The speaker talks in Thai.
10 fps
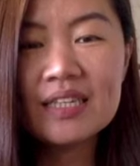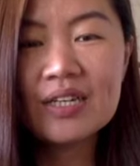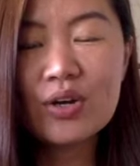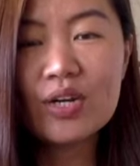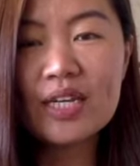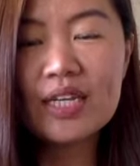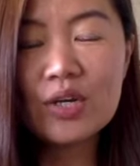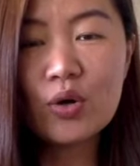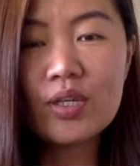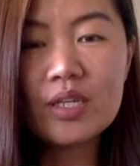กรณี
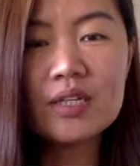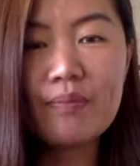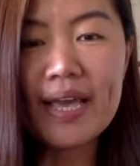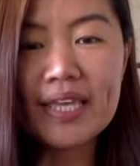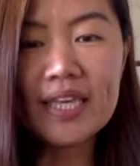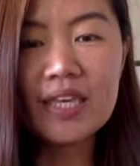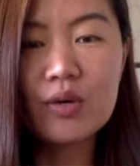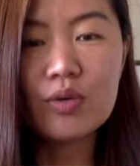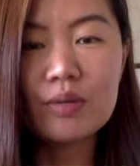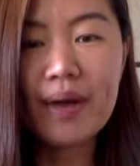คนที่ถือใบเขีย
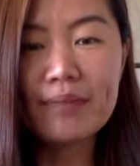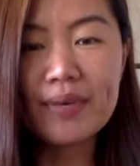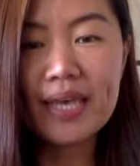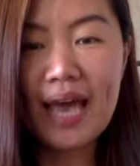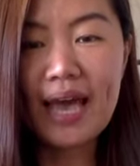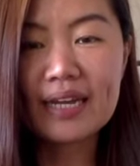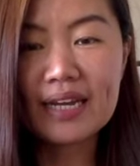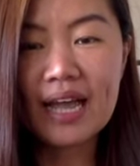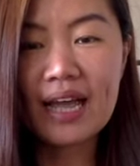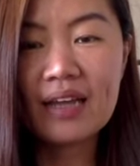วหรือใบ PR
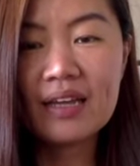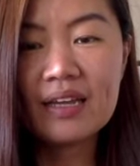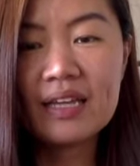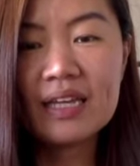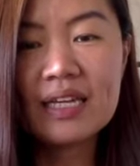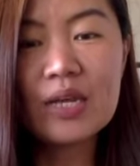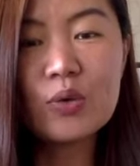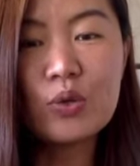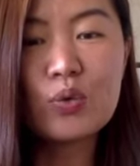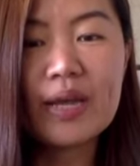นะคะ ถ้า
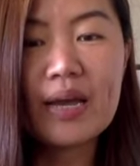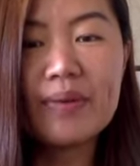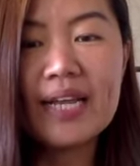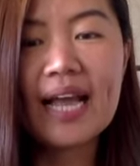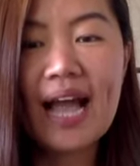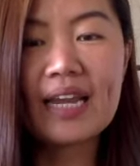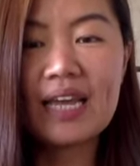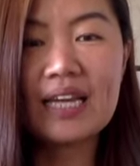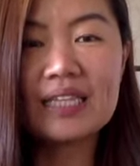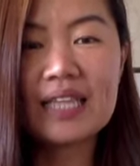คุณอยู่ในอเมริกา
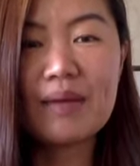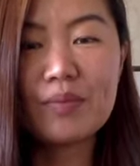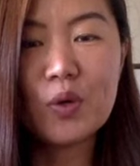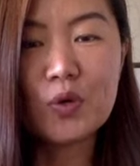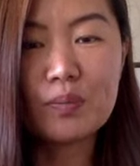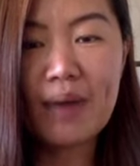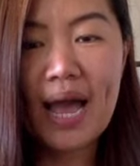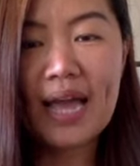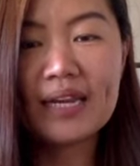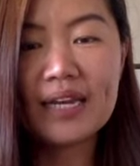เนี่ยตามกฎห
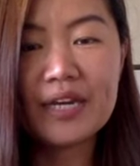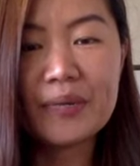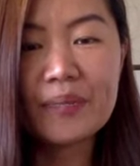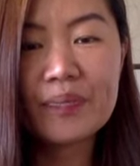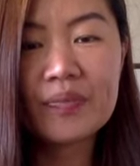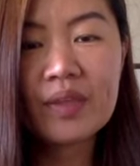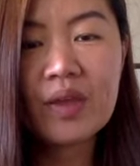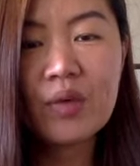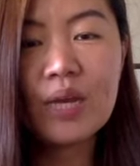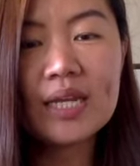มายนะคะ
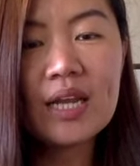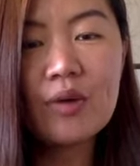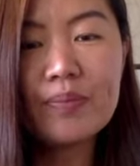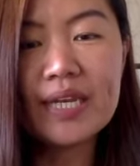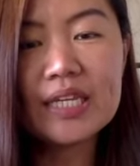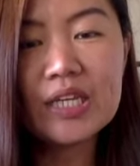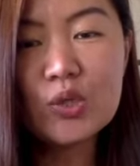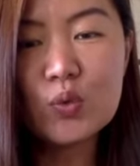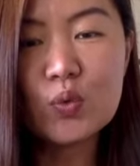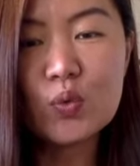เวลาที่เราเปลี่ยนที่
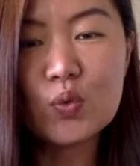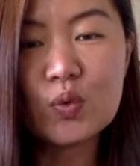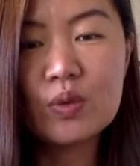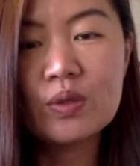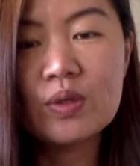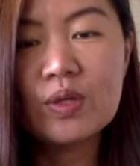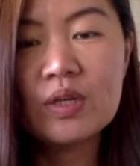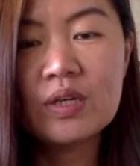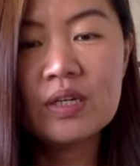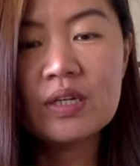อยู่
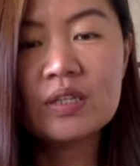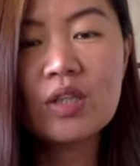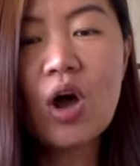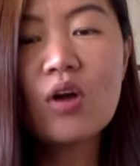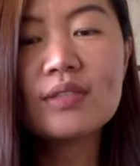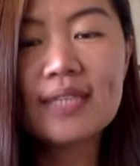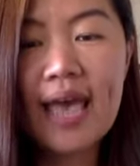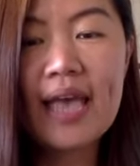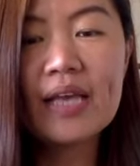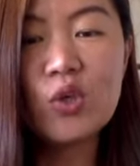ต้อง
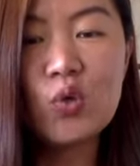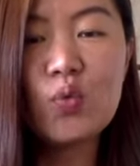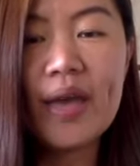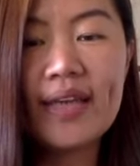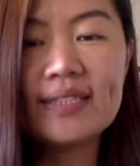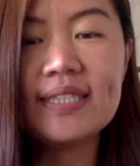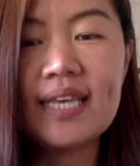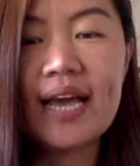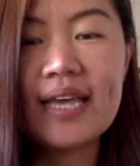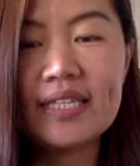แจ้ง
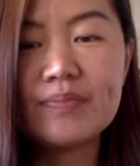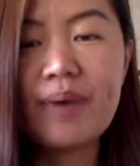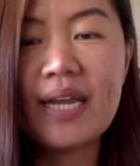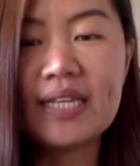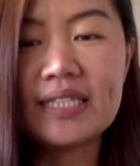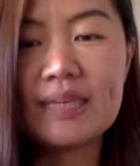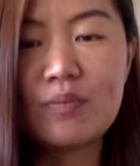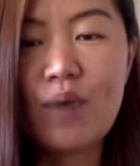USCIS ภายใน 10